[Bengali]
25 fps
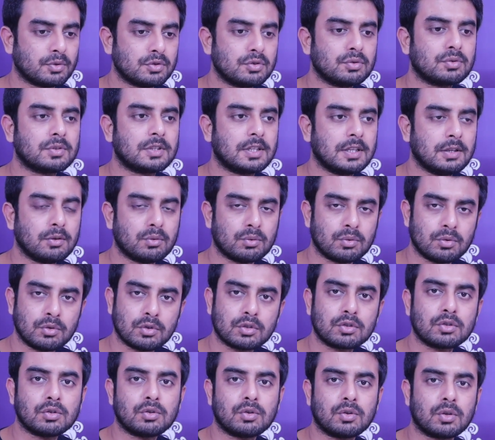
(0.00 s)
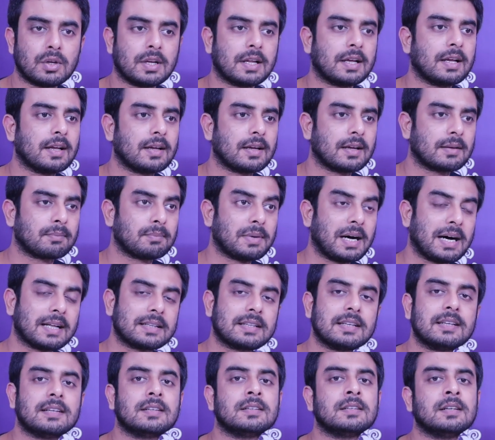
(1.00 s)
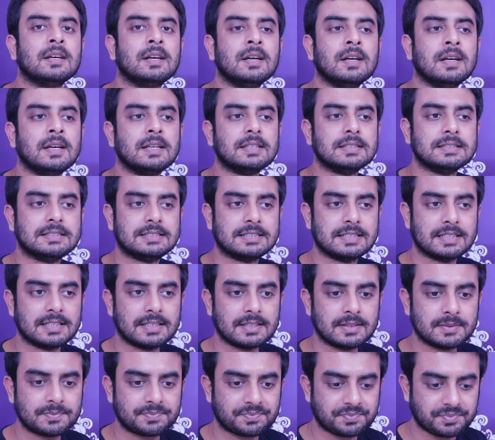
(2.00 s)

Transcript: প্রযুক্তি উন্নত হলে ভাতের যে